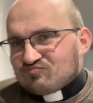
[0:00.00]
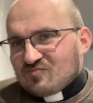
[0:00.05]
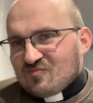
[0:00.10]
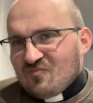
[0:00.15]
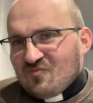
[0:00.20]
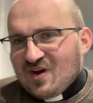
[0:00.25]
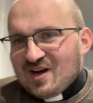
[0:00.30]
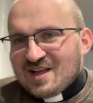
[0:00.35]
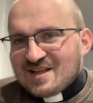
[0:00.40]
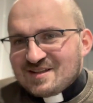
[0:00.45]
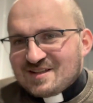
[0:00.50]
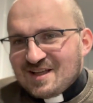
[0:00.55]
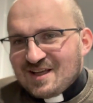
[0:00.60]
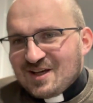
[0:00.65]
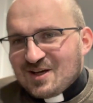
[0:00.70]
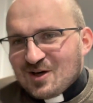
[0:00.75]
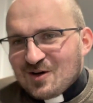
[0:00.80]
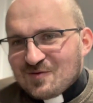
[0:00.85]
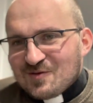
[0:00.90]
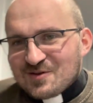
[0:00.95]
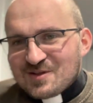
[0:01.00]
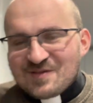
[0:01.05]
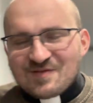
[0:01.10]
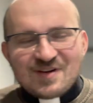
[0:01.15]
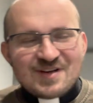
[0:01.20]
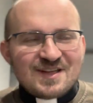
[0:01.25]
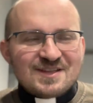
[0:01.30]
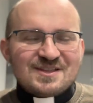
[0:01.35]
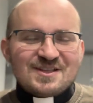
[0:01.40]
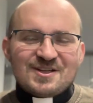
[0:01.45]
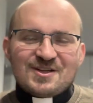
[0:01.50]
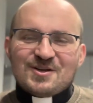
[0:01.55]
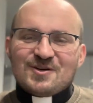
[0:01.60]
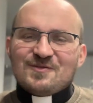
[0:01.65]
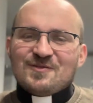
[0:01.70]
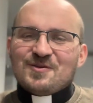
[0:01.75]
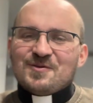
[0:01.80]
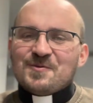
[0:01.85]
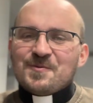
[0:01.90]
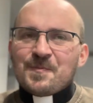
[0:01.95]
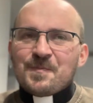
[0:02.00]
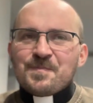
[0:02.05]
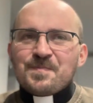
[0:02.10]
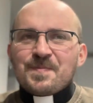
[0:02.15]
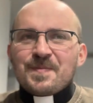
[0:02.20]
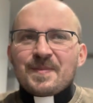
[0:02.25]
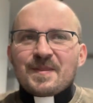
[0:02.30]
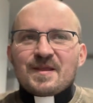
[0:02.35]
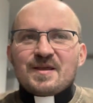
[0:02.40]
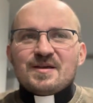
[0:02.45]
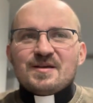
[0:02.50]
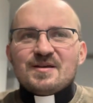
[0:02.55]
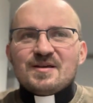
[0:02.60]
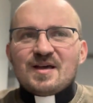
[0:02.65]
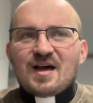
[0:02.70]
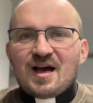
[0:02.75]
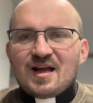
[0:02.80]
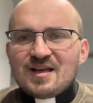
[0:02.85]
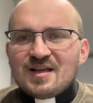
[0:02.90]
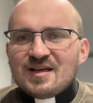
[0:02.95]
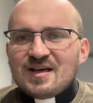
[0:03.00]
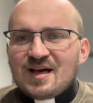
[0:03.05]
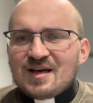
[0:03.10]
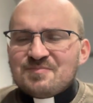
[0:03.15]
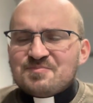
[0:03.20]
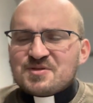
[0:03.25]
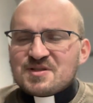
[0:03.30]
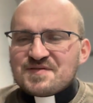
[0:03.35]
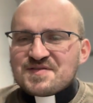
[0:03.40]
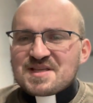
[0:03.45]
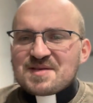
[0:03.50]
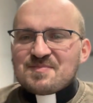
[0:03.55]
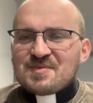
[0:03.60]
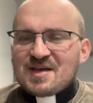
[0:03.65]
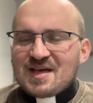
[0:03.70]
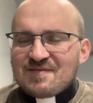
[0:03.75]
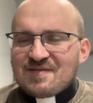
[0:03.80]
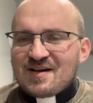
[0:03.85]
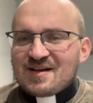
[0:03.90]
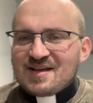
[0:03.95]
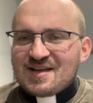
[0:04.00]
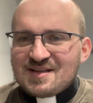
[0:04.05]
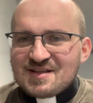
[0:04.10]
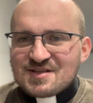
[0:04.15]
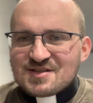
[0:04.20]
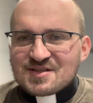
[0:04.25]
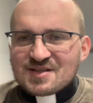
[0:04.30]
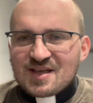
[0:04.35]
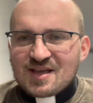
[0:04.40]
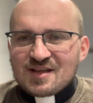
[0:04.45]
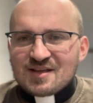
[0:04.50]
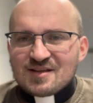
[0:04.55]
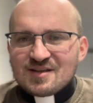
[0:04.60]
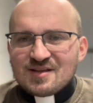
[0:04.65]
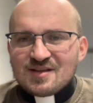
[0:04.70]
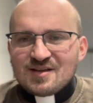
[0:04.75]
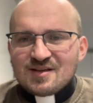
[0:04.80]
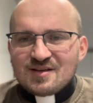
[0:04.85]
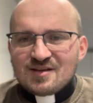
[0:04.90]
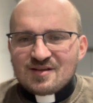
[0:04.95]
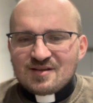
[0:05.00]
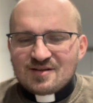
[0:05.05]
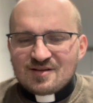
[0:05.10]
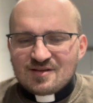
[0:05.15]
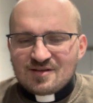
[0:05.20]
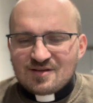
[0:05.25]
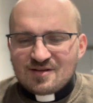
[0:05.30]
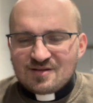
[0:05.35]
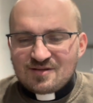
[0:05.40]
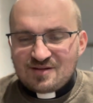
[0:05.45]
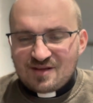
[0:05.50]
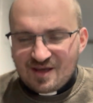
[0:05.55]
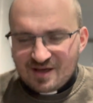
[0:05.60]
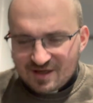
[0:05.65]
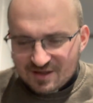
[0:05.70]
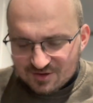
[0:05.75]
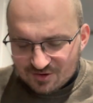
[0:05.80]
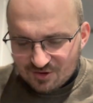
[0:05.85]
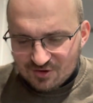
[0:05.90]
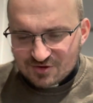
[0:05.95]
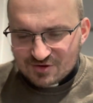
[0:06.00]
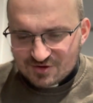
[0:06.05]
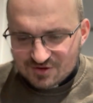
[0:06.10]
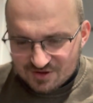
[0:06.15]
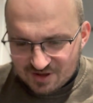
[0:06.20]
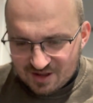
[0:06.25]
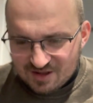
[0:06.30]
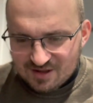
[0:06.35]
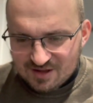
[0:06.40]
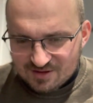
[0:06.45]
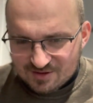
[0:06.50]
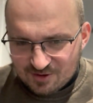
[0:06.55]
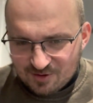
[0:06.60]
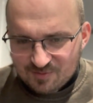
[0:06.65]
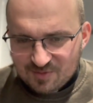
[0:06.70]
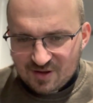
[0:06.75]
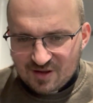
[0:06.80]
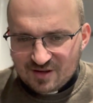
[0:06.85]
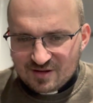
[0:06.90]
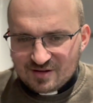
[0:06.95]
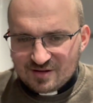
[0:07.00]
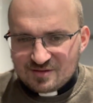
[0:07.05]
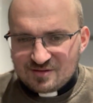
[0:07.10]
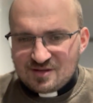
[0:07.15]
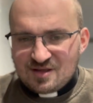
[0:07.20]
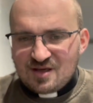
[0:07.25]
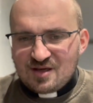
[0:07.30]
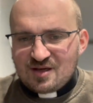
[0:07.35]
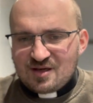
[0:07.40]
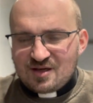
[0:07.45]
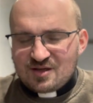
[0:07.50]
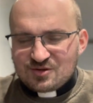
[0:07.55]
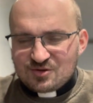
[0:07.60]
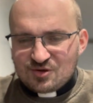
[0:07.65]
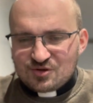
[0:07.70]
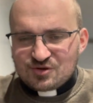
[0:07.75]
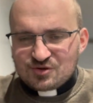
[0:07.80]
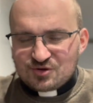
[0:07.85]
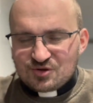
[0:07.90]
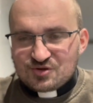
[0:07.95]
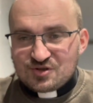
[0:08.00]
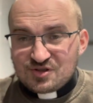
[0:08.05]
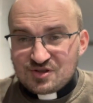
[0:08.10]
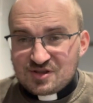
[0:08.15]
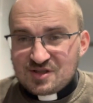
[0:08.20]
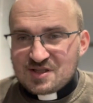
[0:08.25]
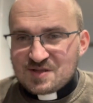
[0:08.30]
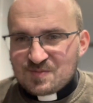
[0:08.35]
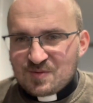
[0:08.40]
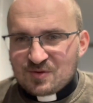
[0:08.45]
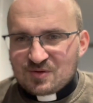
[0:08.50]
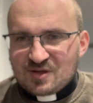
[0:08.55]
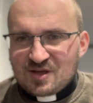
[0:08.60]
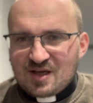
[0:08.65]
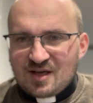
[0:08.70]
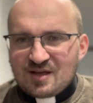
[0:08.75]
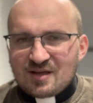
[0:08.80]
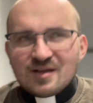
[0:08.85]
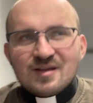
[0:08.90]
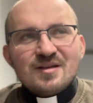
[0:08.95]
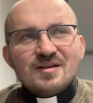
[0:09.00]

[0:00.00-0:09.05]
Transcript: Walentynkowo, nie walentynkowo, e, ale a przede wszystkim ewangelicznie. Nie ktoś dzięki Tobie, nie ktoś, kto Cię dzisiaj spotka,